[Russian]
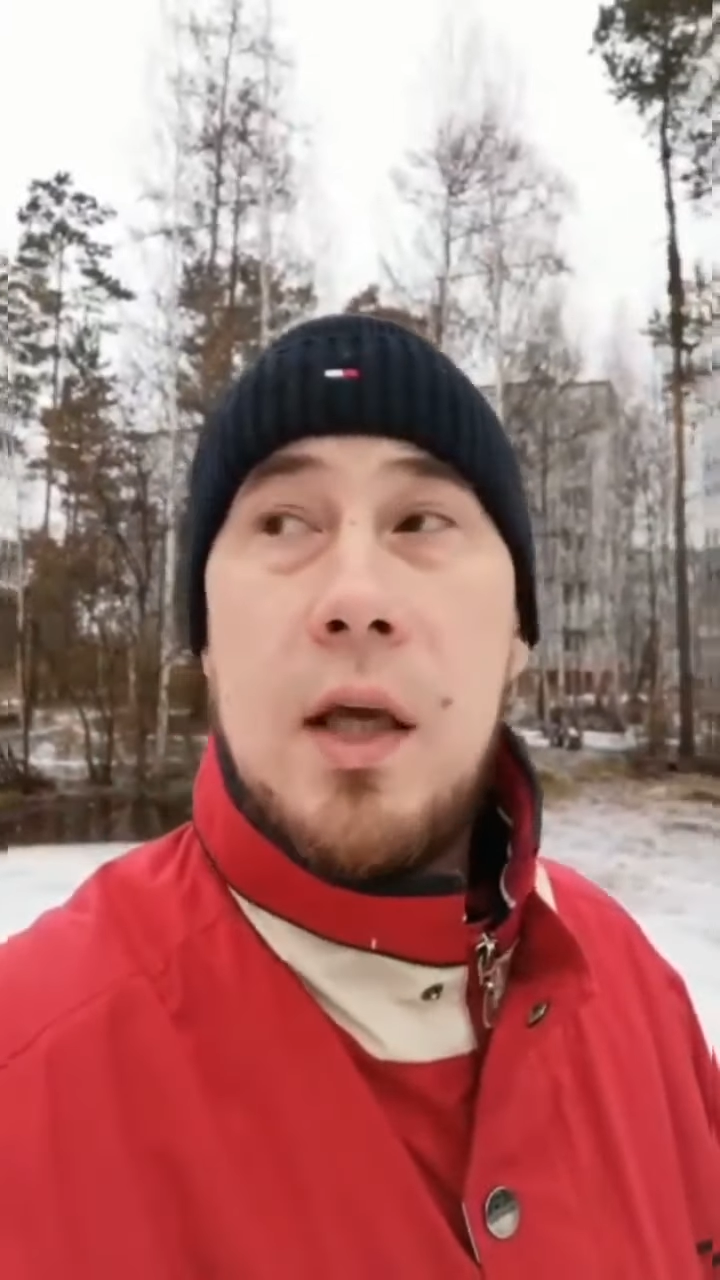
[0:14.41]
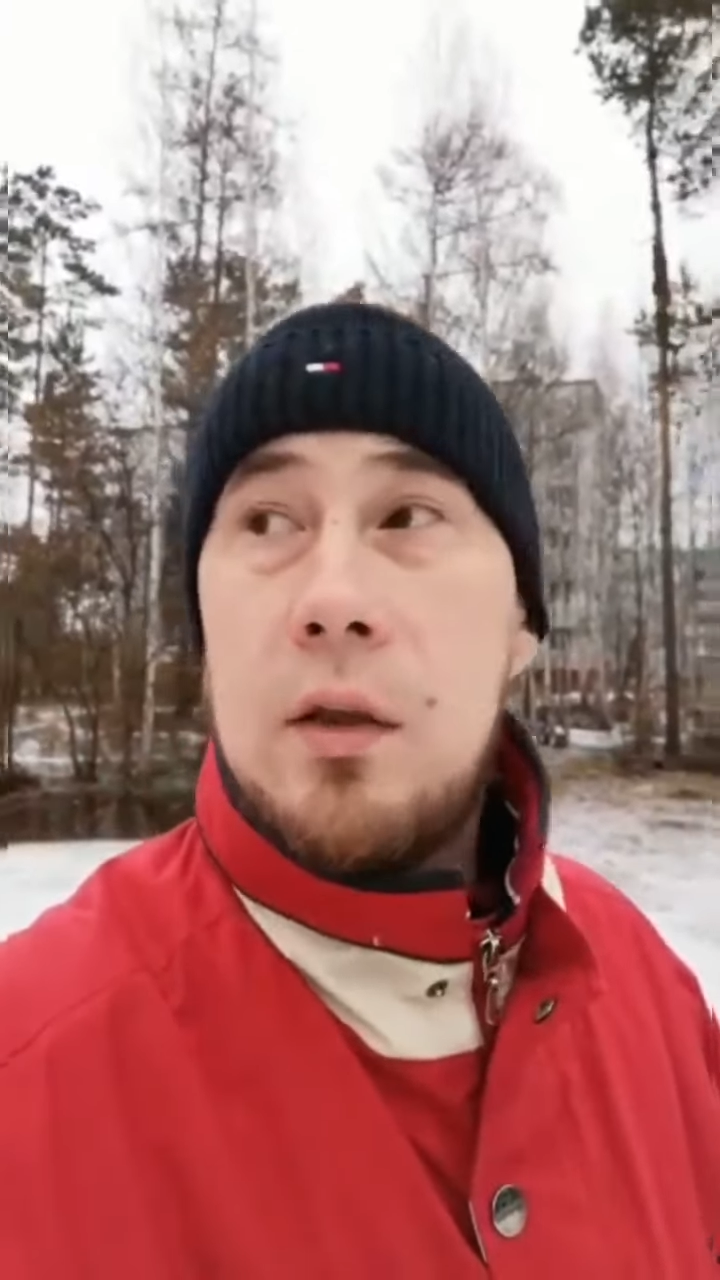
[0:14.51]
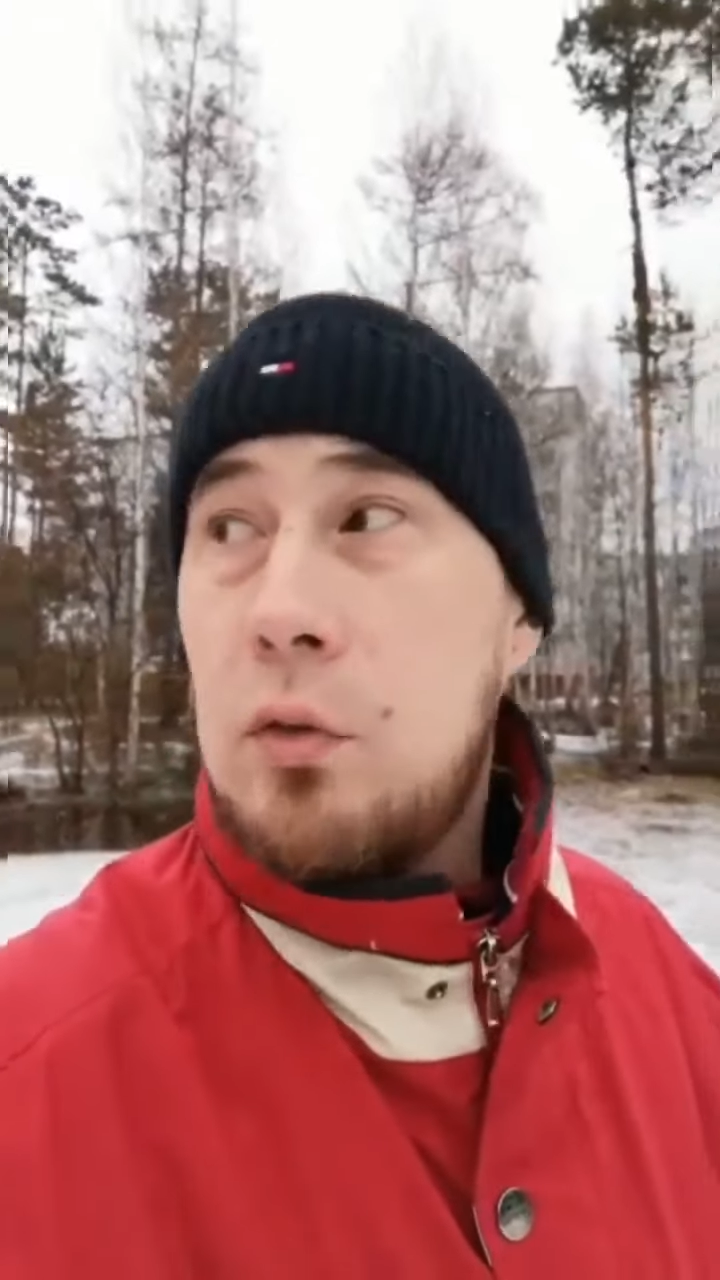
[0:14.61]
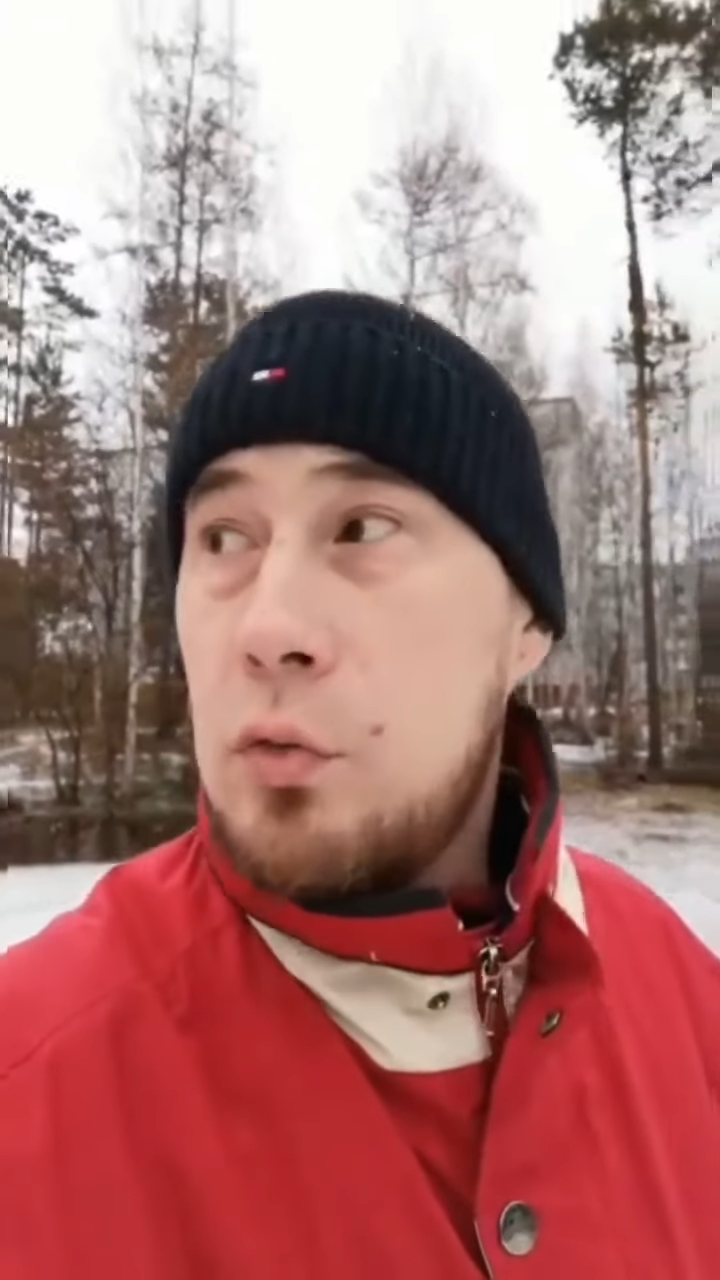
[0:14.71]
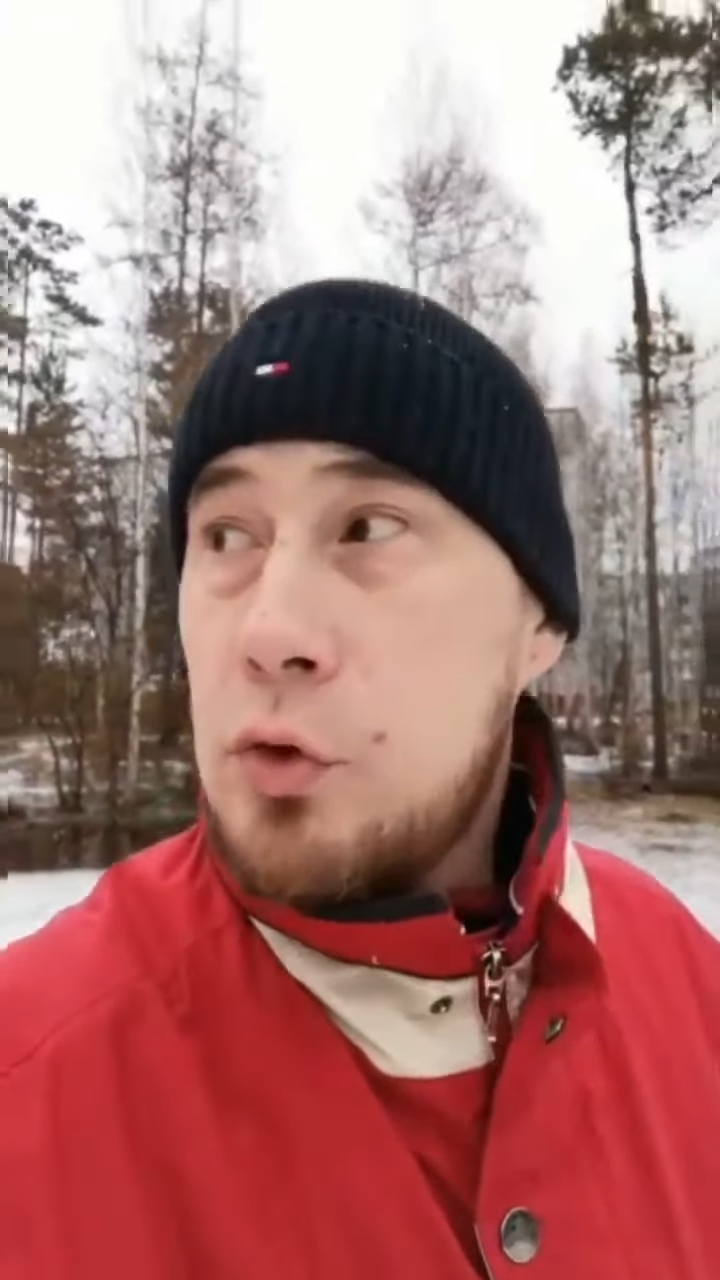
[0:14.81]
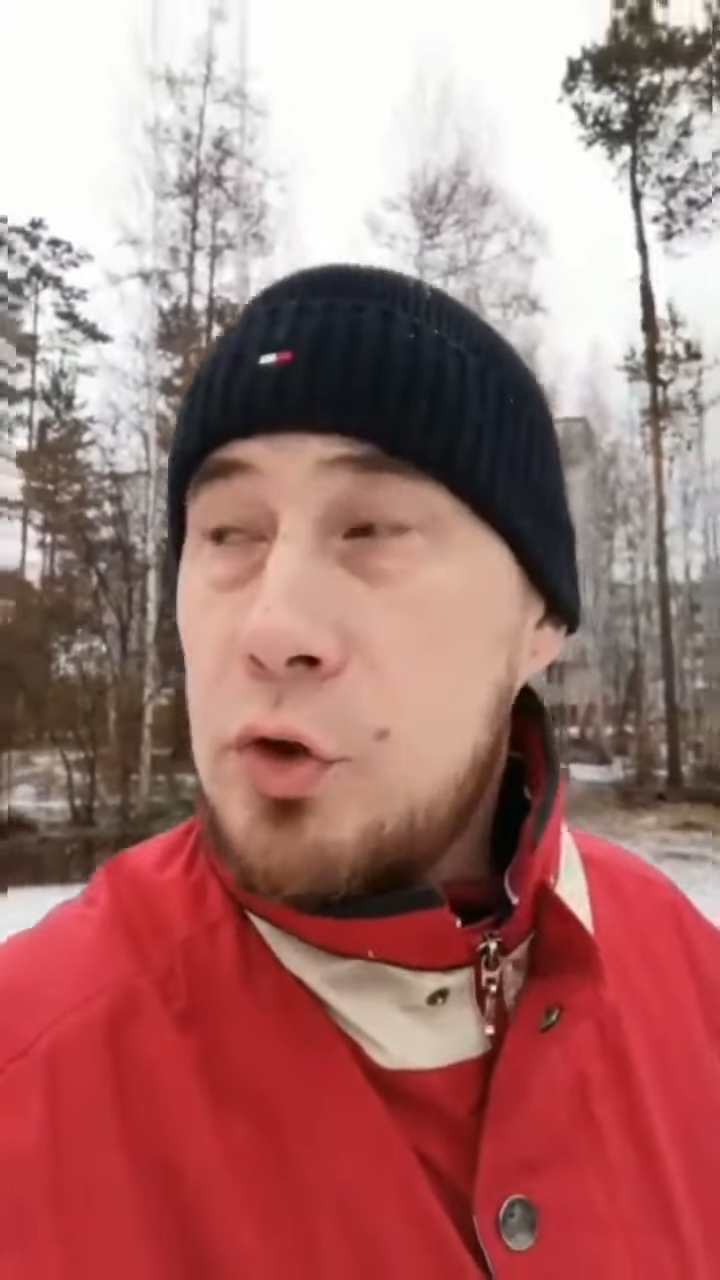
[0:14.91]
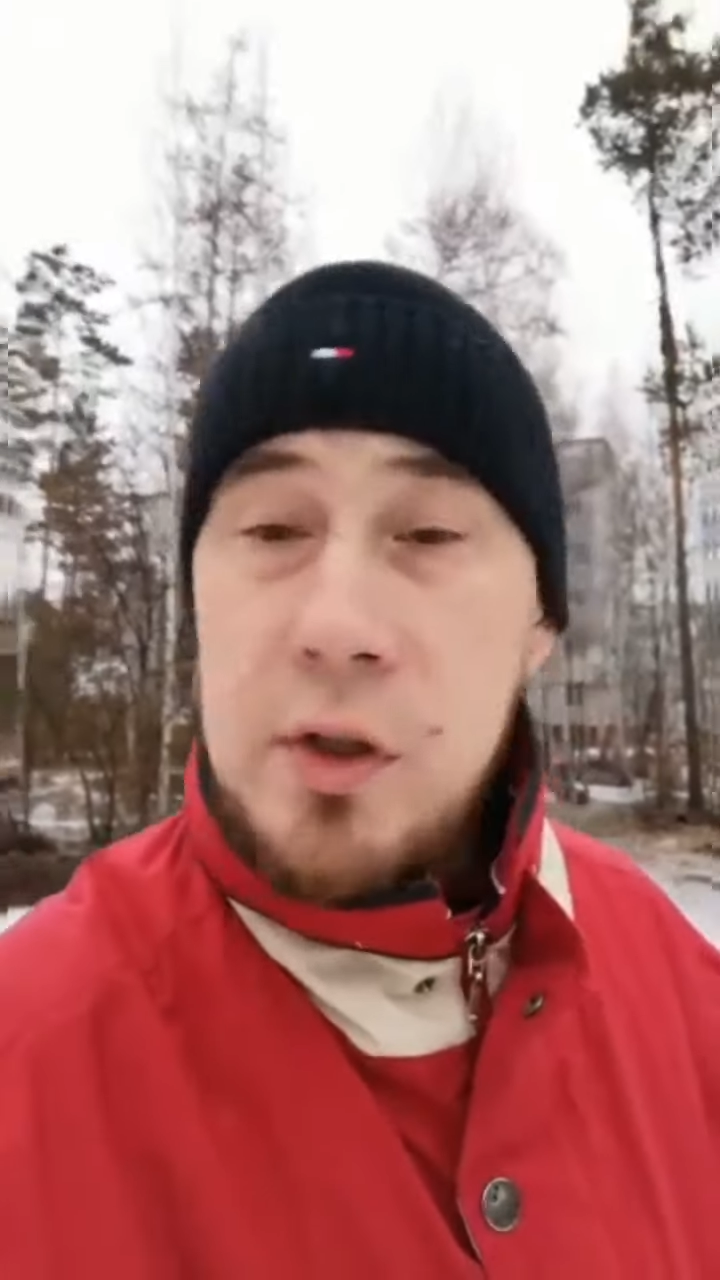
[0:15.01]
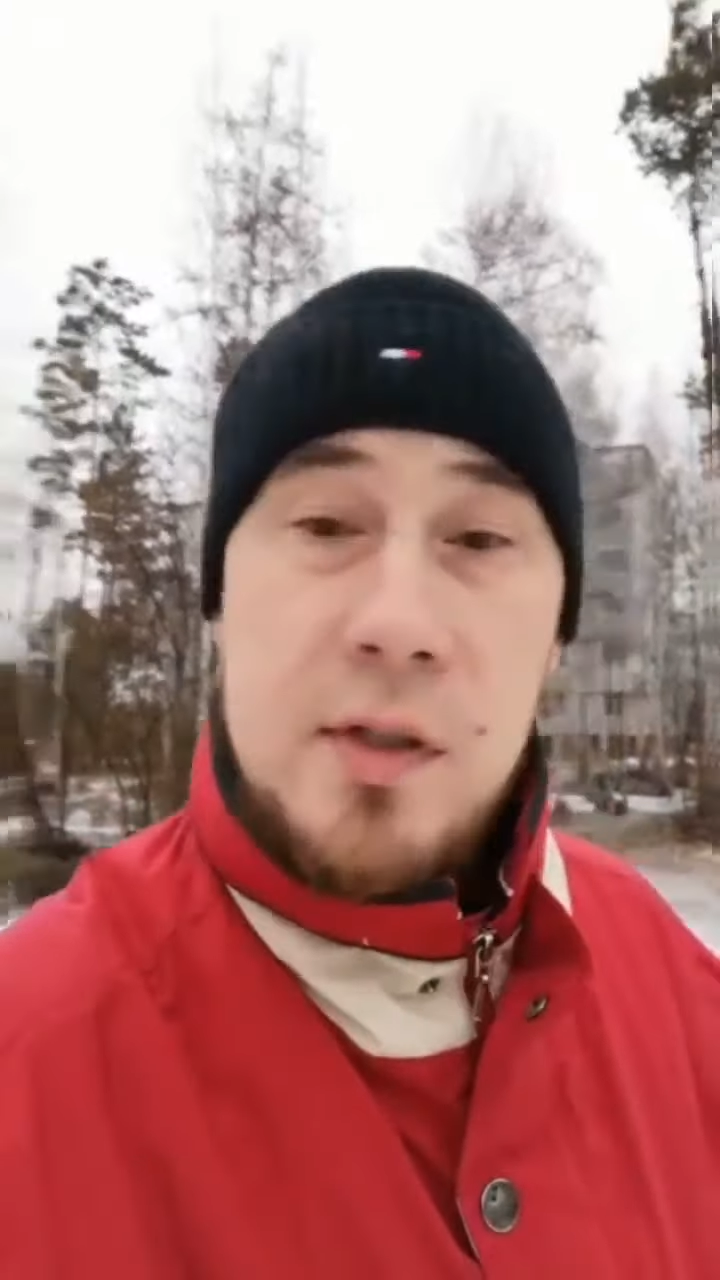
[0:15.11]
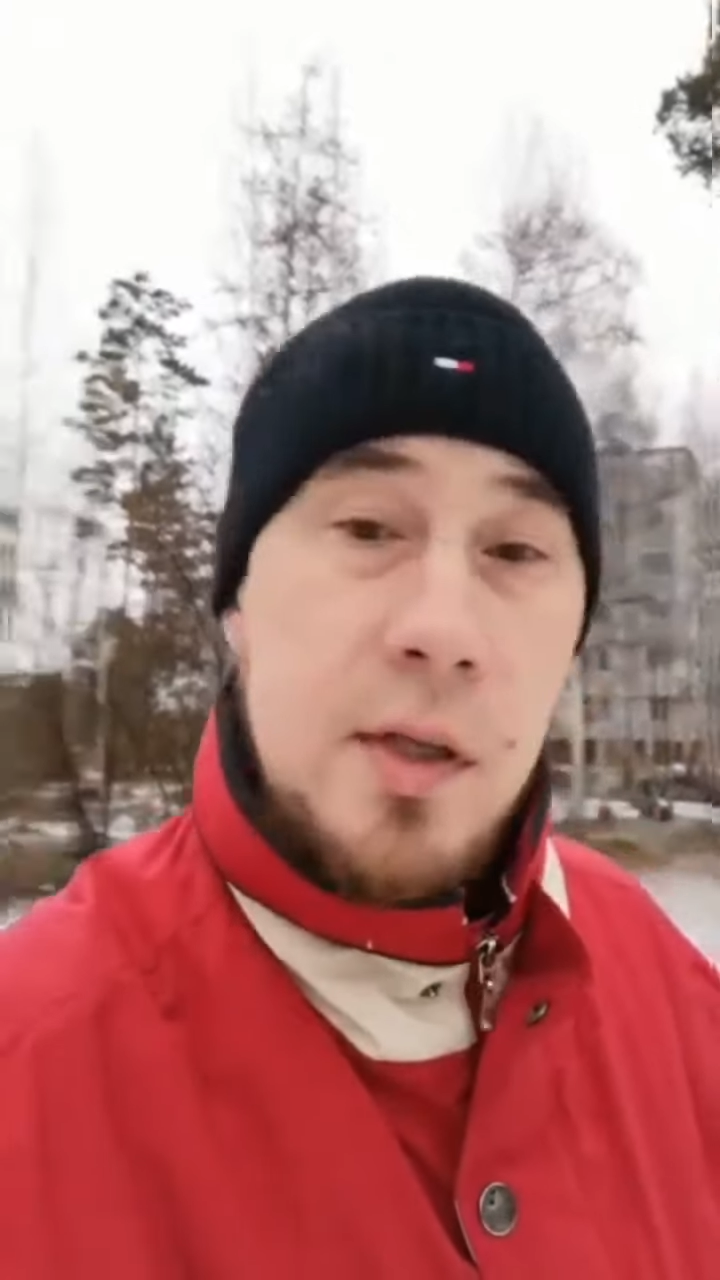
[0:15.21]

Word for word: я тоже